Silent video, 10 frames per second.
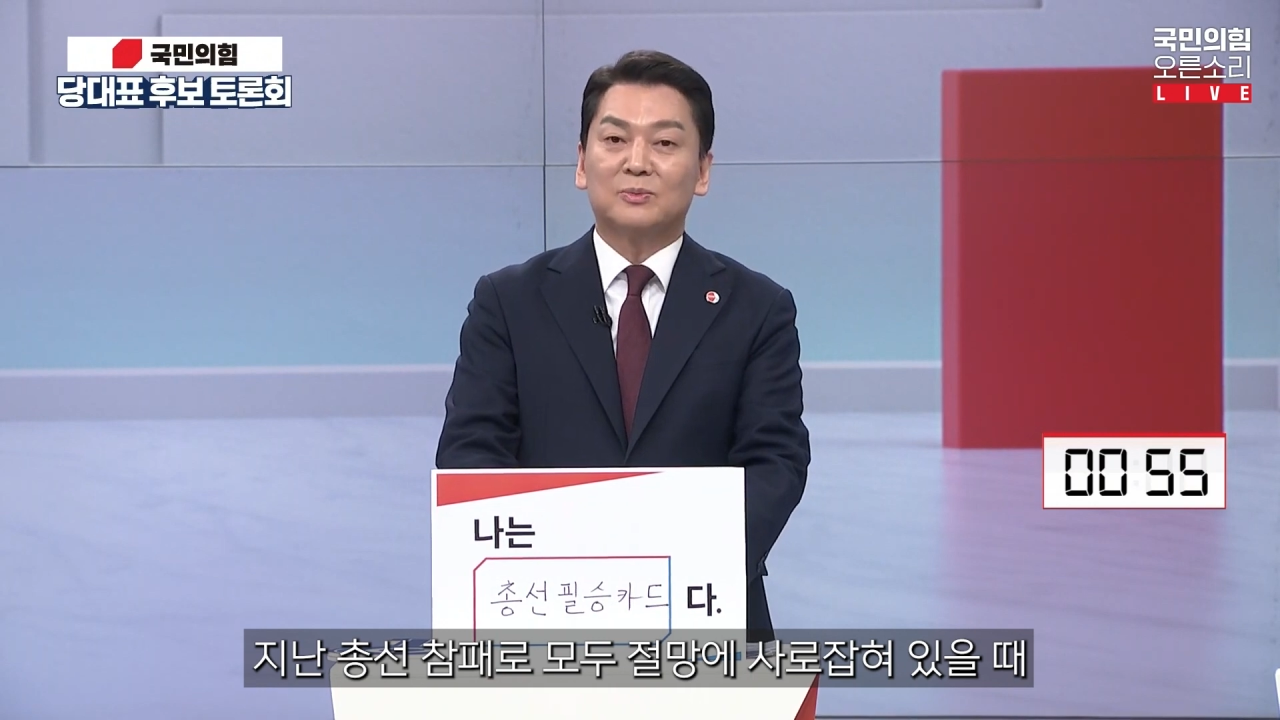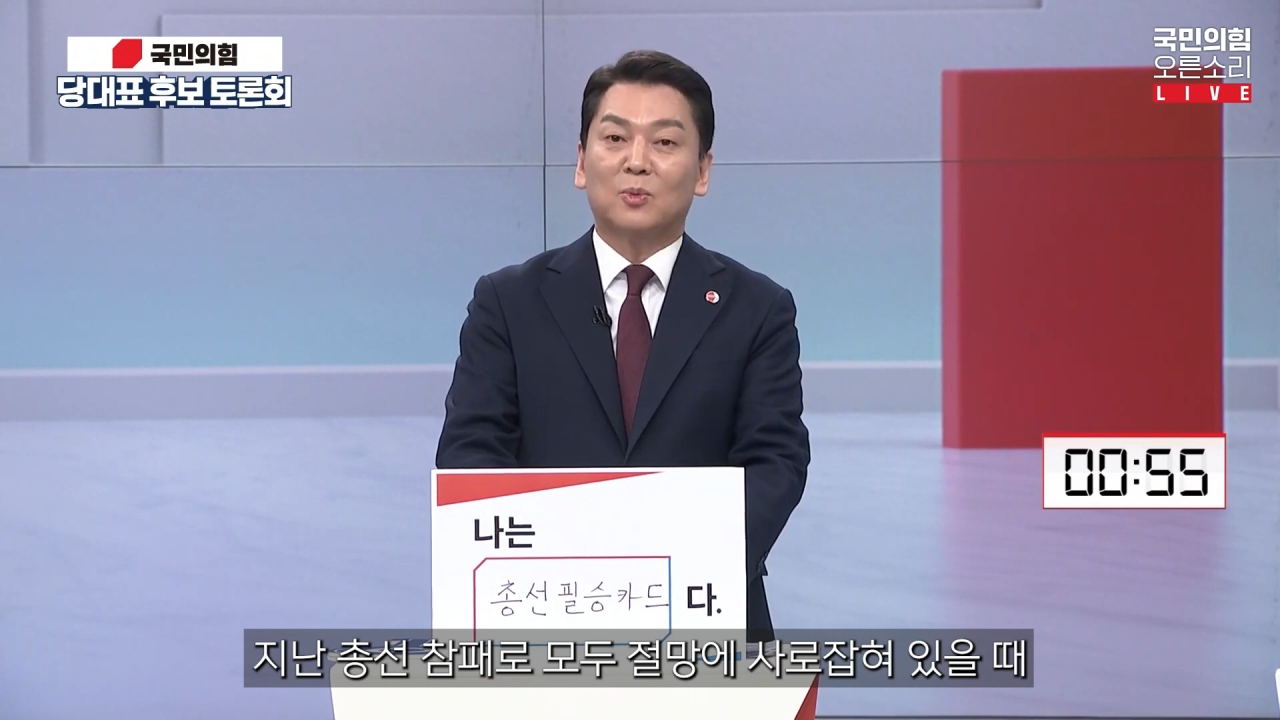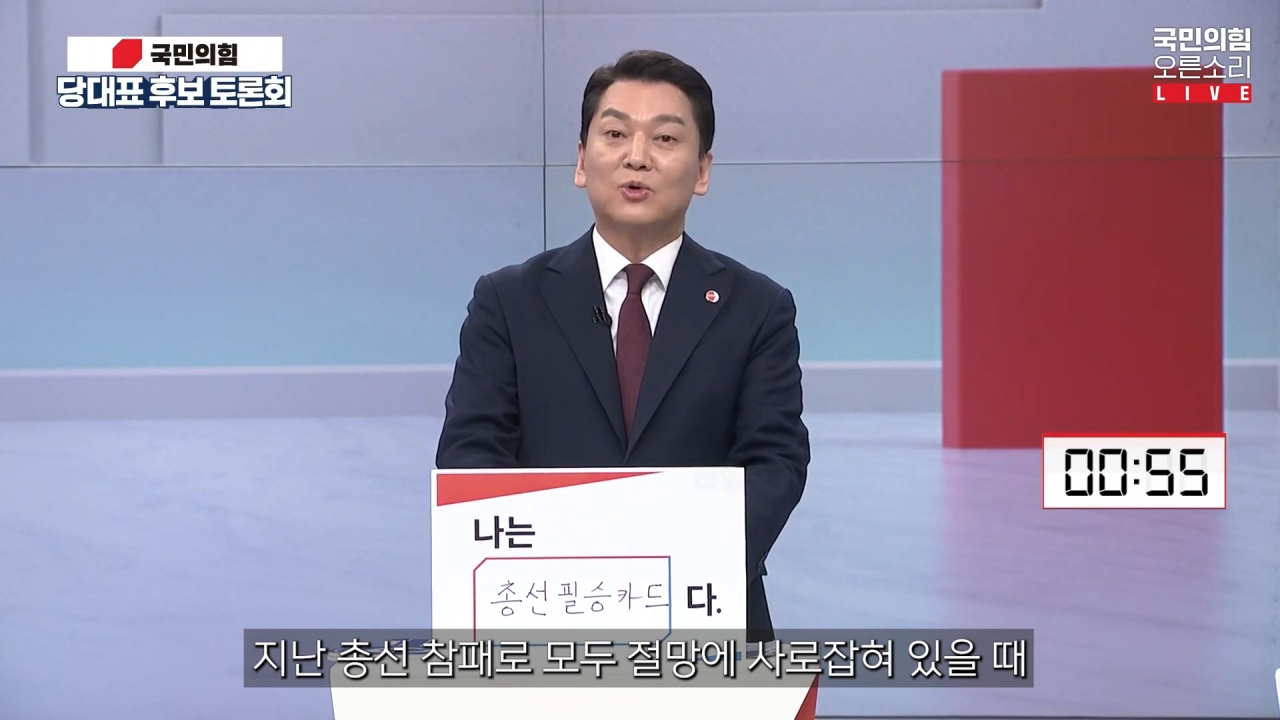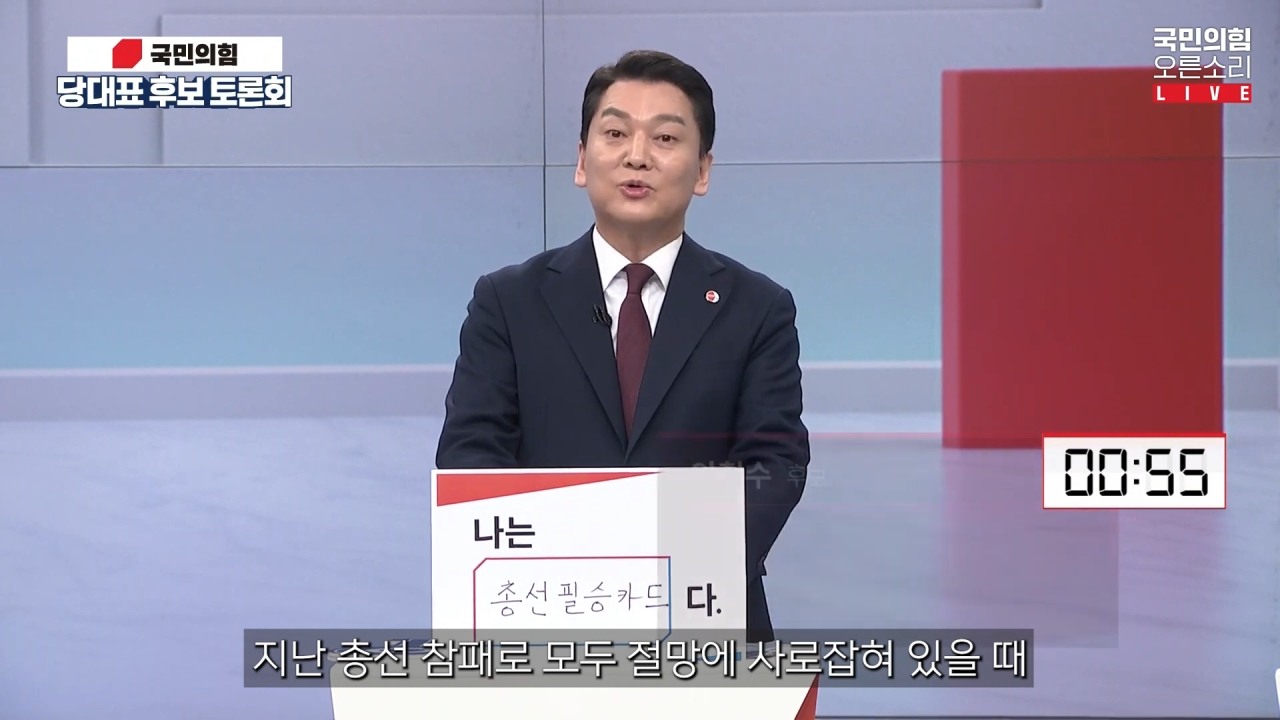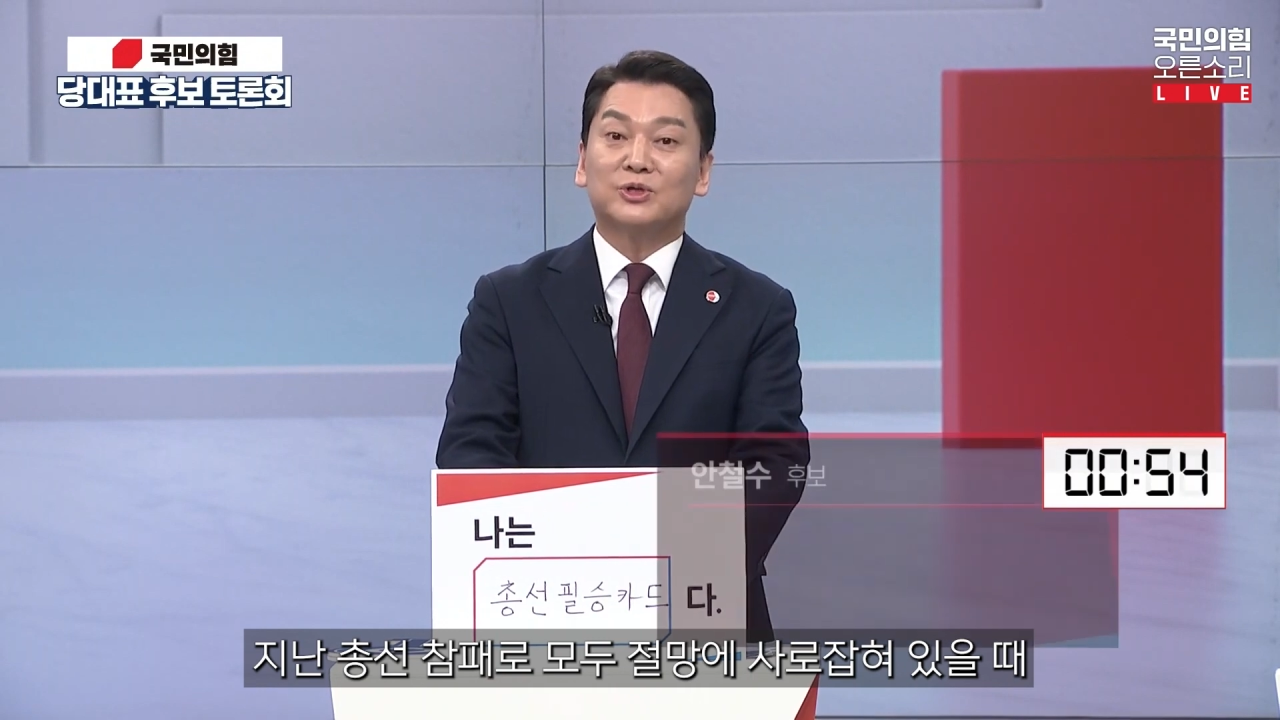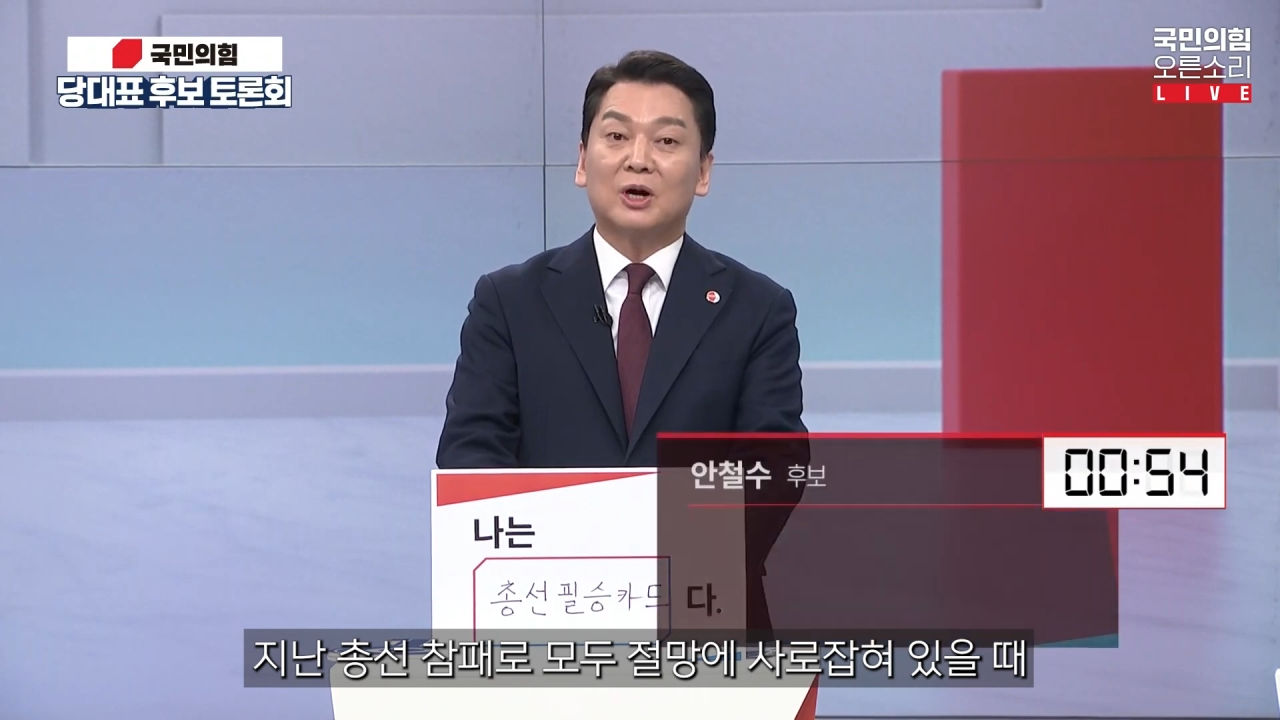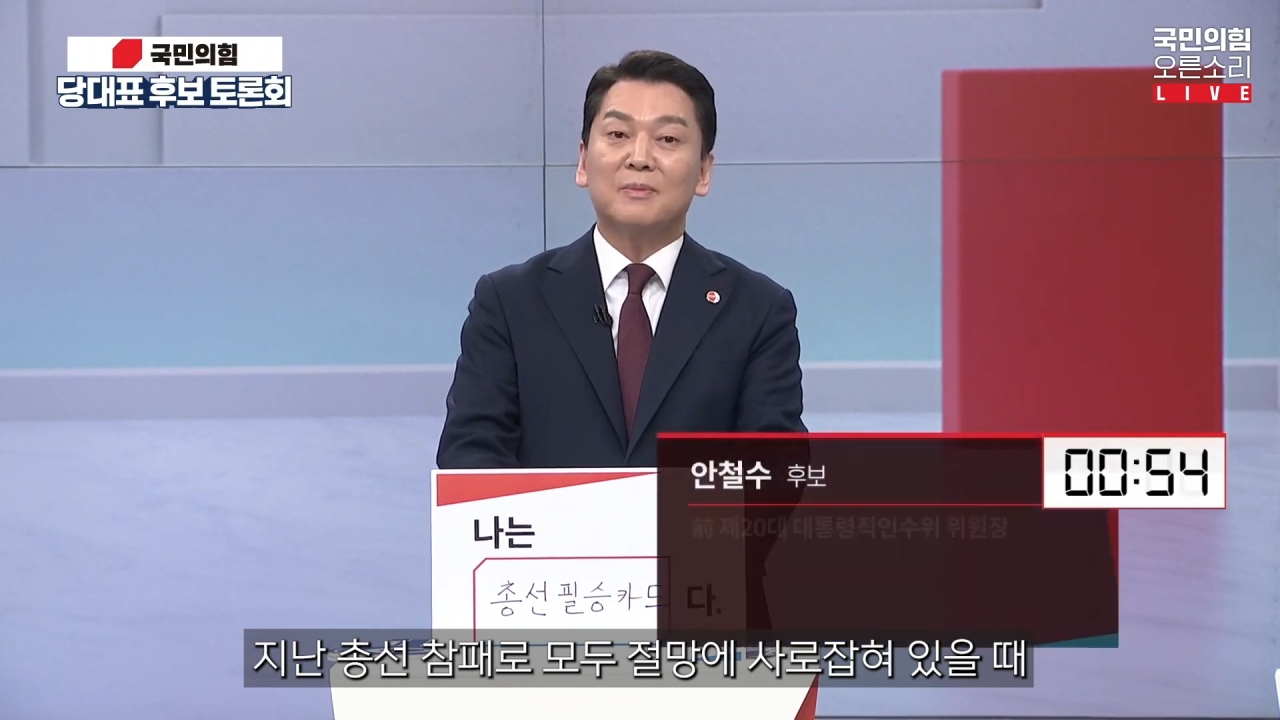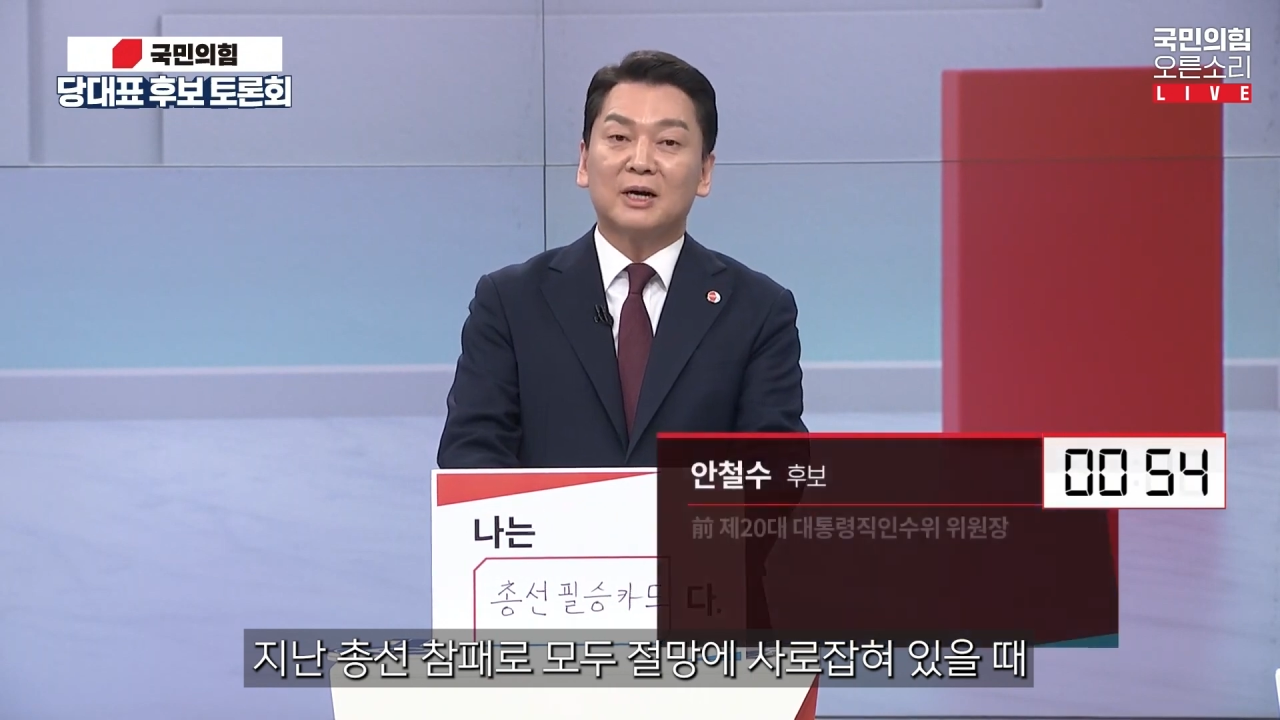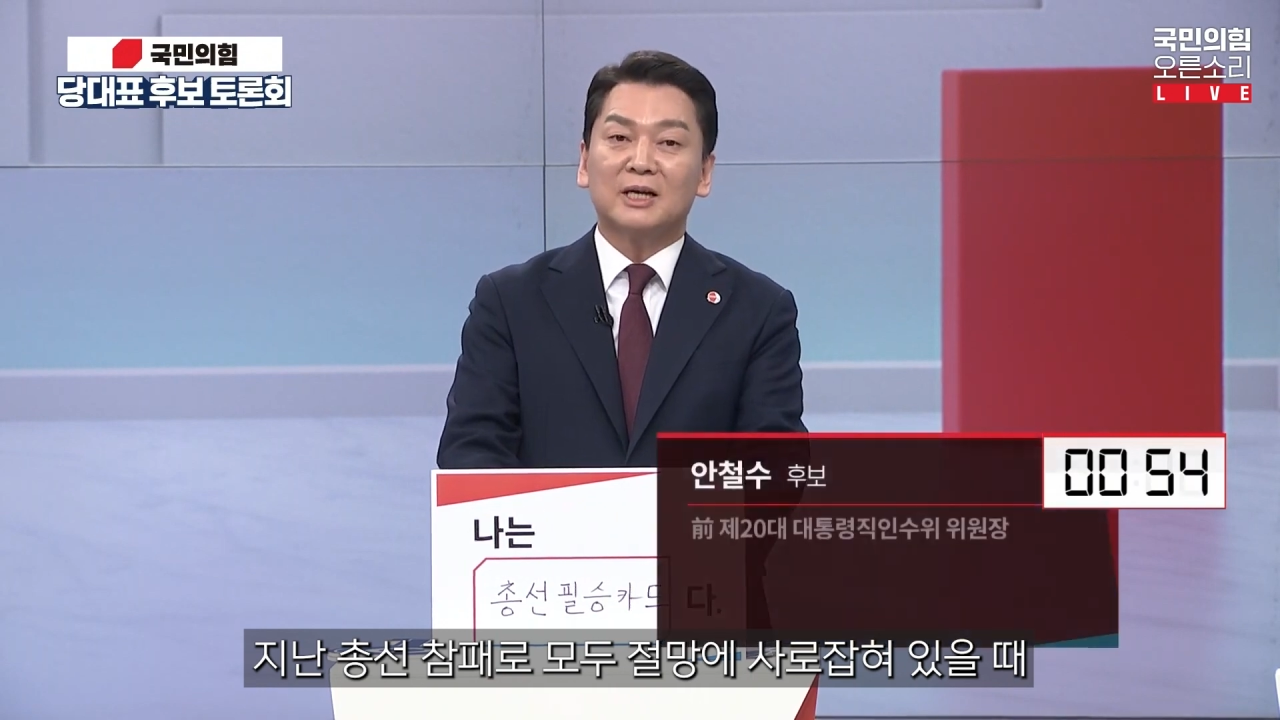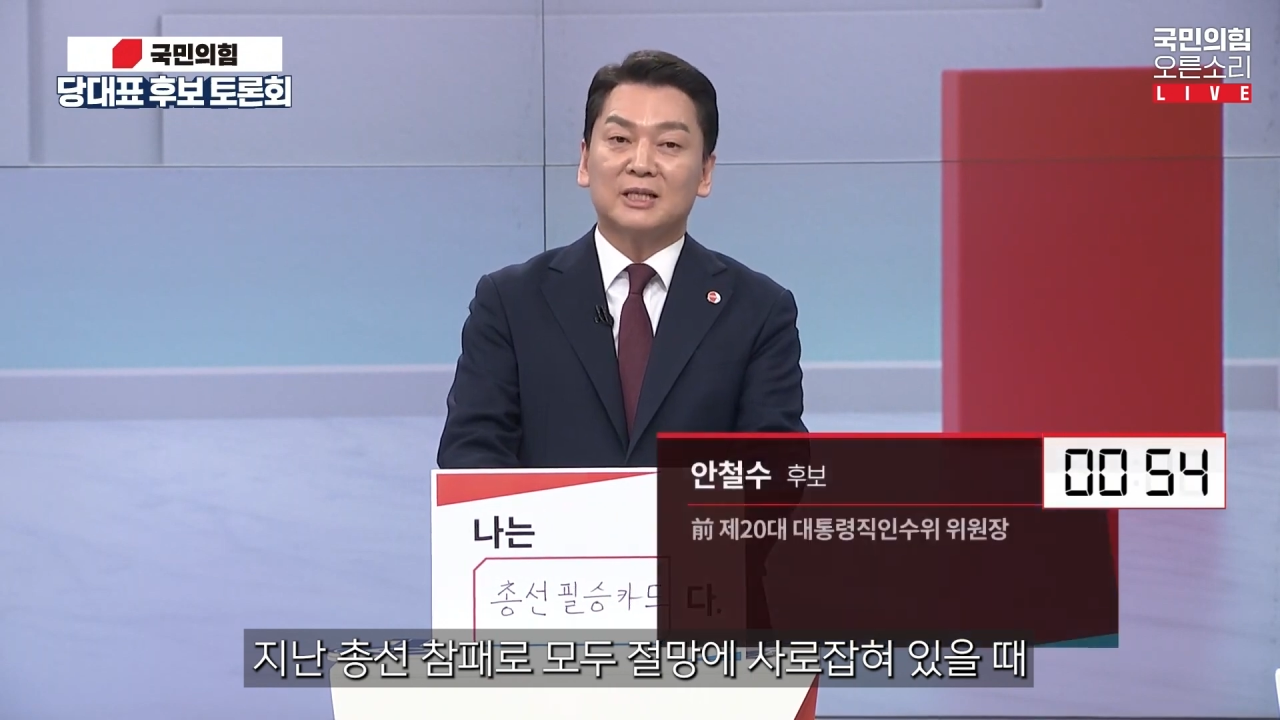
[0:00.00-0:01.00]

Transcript: 모두 절망에